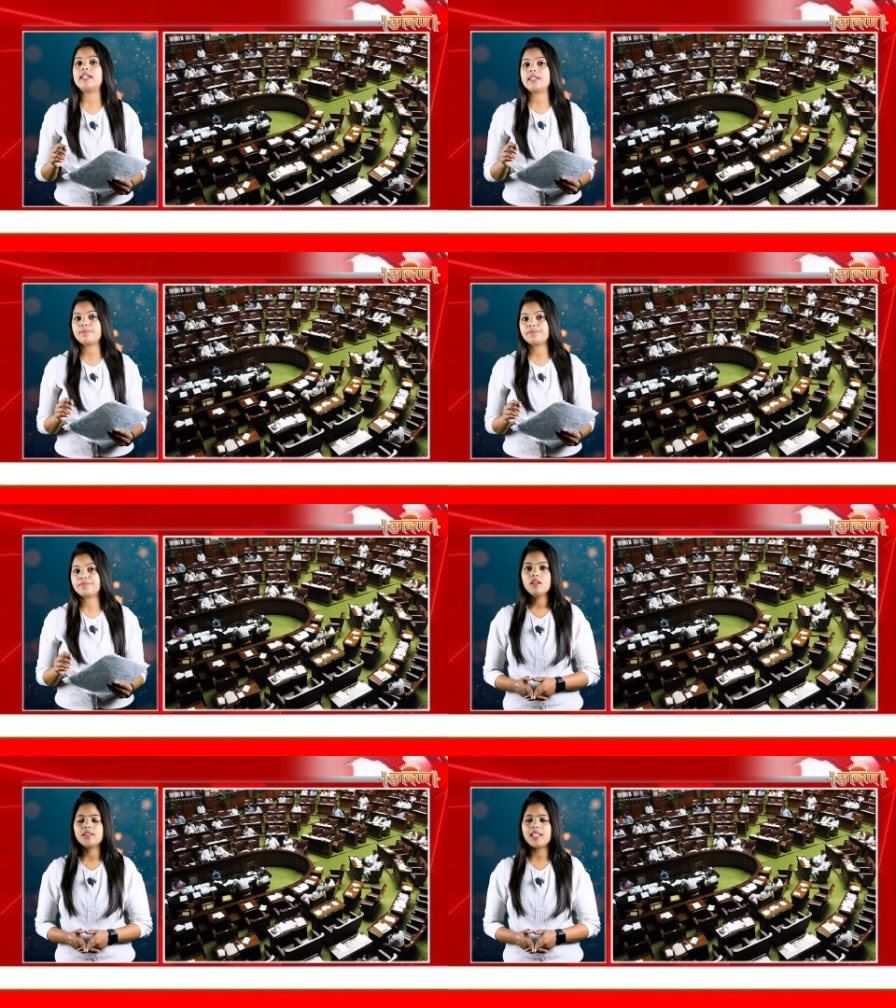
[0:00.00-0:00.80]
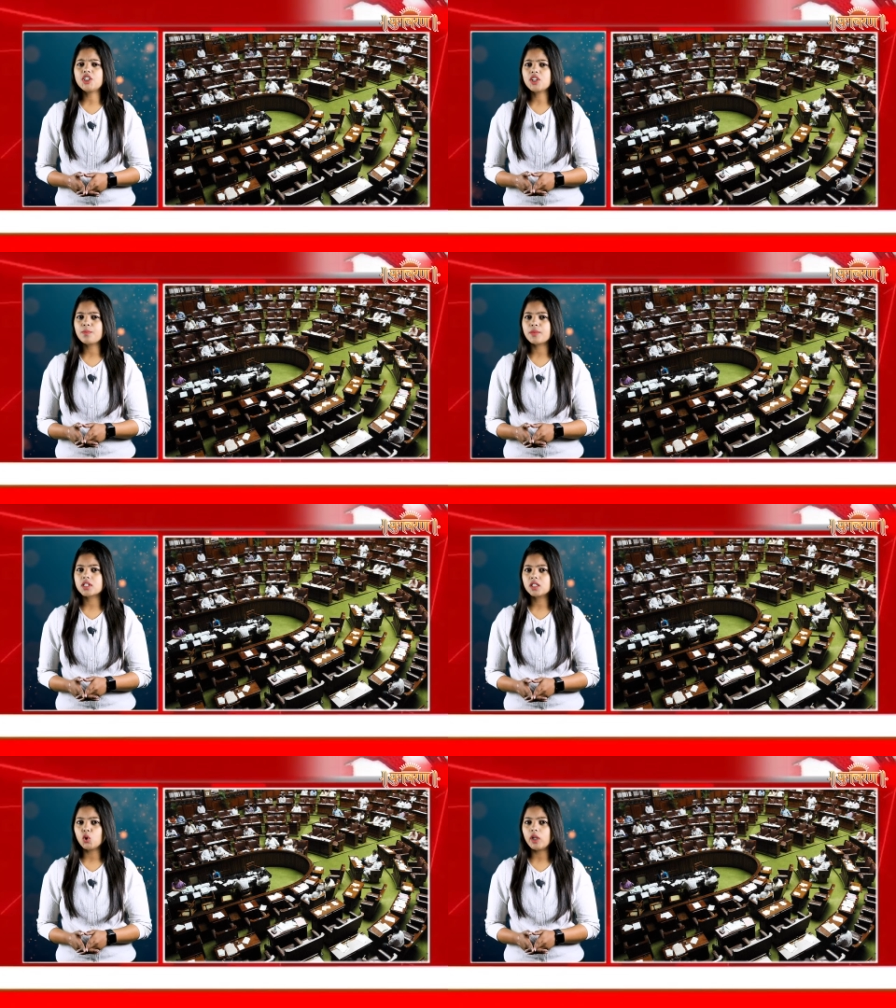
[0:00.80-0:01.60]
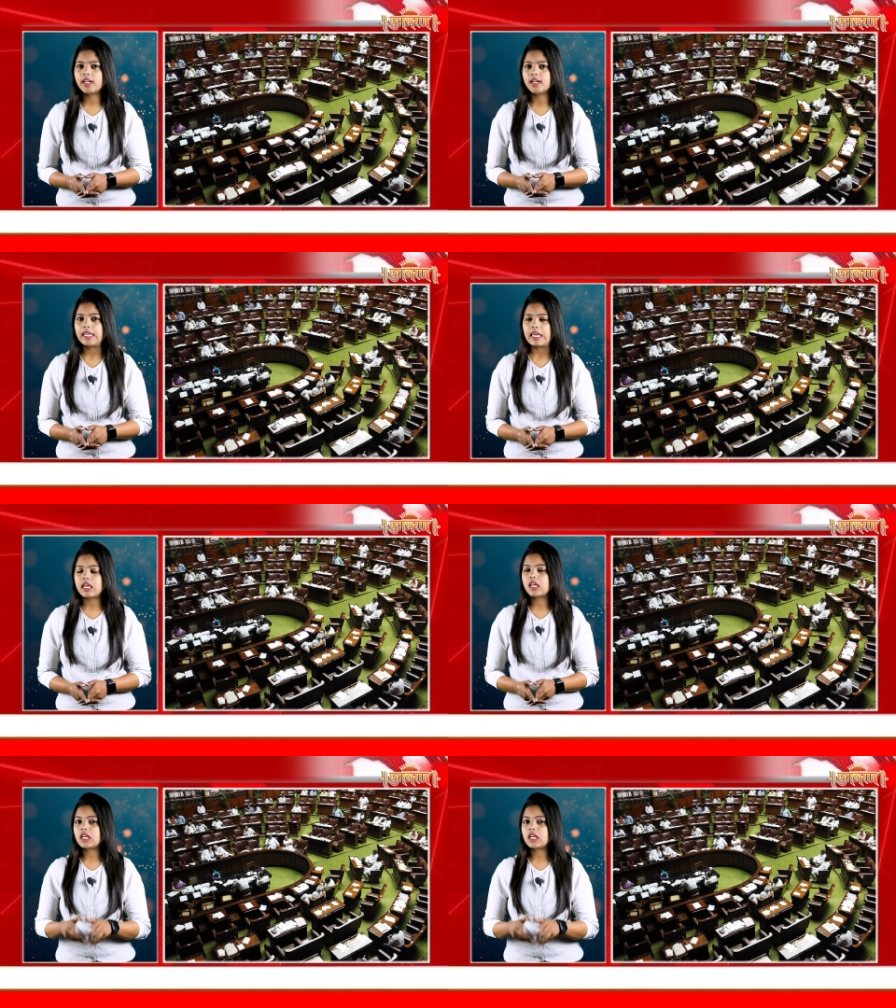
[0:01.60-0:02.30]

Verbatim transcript: गए देश के बजट को लेकर के